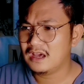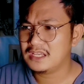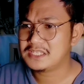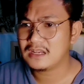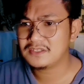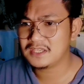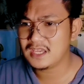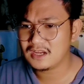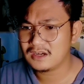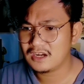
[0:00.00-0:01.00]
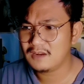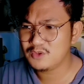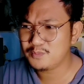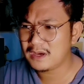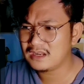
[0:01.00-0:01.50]
uh, isang singer.
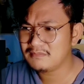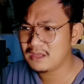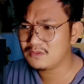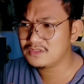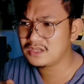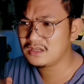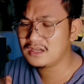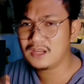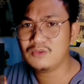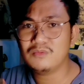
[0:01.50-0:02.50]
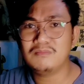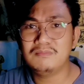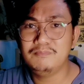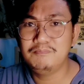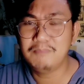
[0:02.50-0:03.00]
Alam nyo yung parang meron siyang ganong
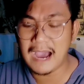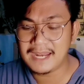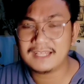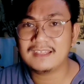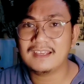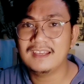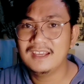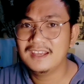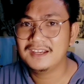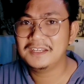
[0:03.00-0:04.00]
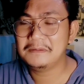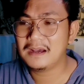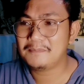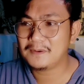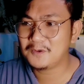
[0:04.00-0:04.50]
banat eh. di
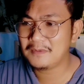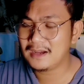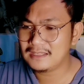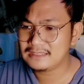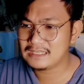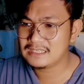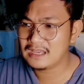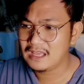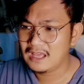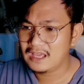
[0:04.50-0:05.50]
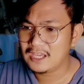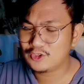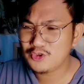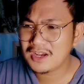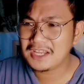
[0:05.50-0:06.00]
ba Pag kumakanta siya.
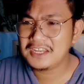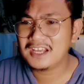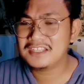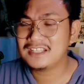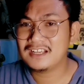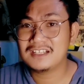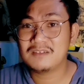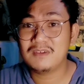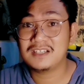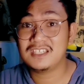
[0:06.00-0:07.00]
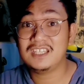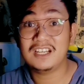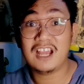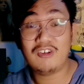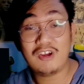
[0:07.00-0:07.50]
Ito yung kagandahan din talaga sa mga
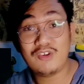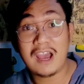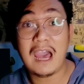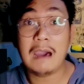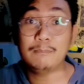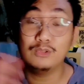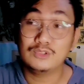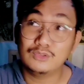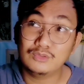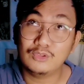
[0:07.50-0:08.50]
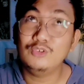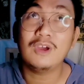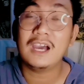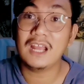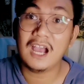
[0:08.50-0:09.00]
singer. Lalo lalo nakahapon, ano
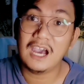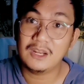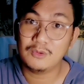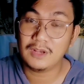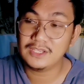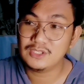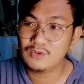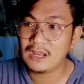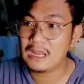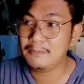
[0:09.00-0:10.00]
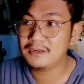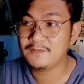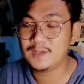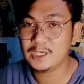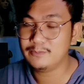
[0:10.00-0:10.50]
nakarang araw guys, yung kalaban
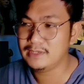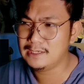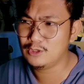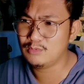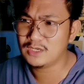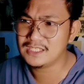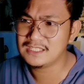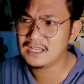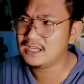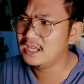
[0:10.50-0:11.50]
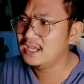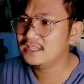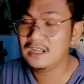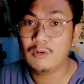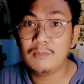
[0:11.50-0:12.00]
ni Villar Villalobo guys na
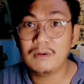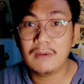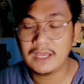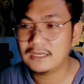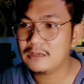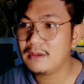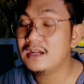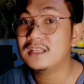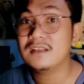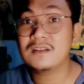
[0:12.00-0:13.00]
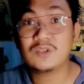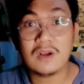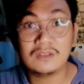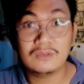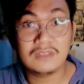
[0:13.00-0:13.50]
dalawang babae. Grabe, ang ganda ng
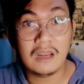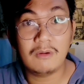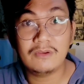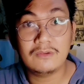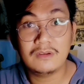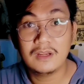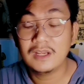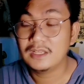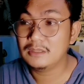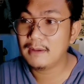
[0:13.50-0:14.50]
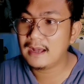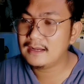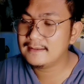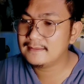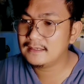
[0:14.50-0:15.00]
swag nung dalawa nun. ba
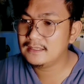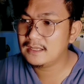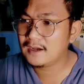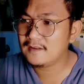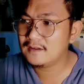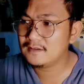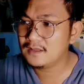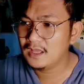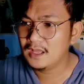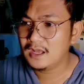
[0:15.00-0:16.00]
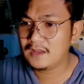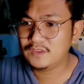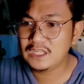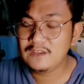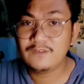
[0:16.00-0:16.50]
Ang ganda din ng kanilang uh,
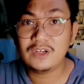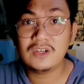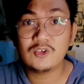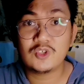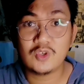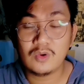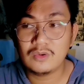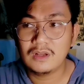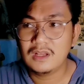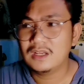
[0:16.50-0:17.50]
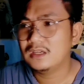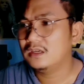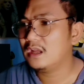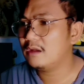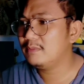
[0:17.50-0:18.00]
deliver ng song.
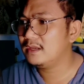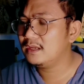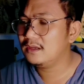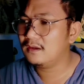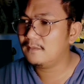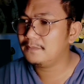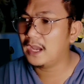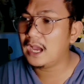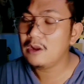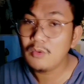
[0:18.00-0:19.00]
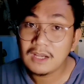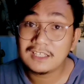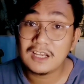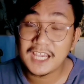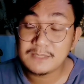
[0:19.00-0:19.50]
Grabe, akala ko
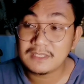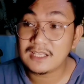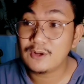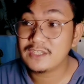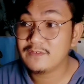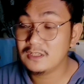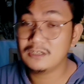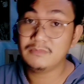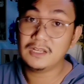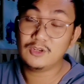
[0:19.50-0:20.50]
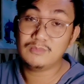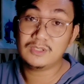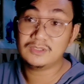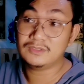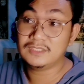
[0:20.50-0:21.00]
nga talaga guys matatalo si Villar
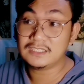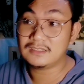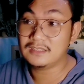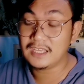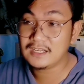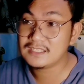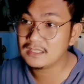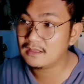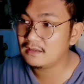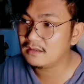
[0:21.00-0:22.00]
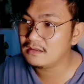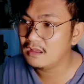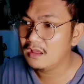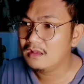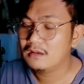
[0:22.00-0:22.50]
Villalobo on, on that day kasi
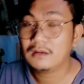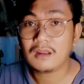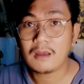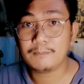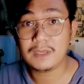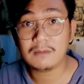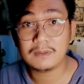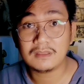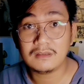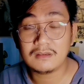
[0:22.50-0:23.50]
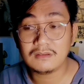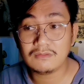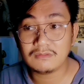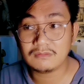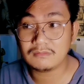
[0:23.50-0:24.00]
talagang grabe iba talaga
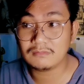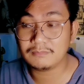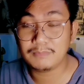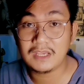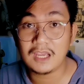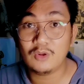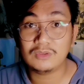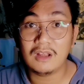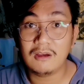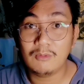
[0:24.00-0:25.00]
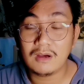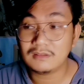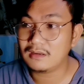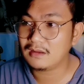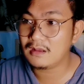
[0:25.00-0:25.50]
yung bigay ng
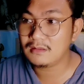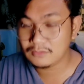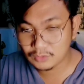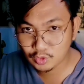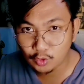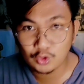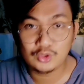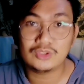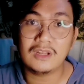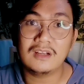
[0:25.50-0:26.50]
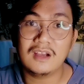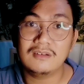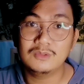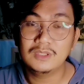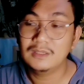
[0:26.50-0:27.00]
dalawa talagang todo
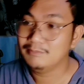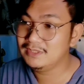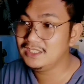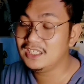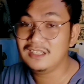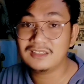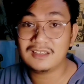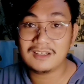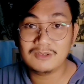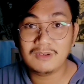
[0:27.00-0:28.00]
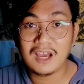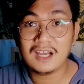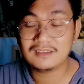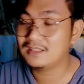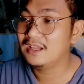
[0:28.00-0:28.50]
talaga no binigay nila talaga yung
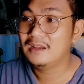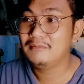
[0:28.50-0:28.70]
lahat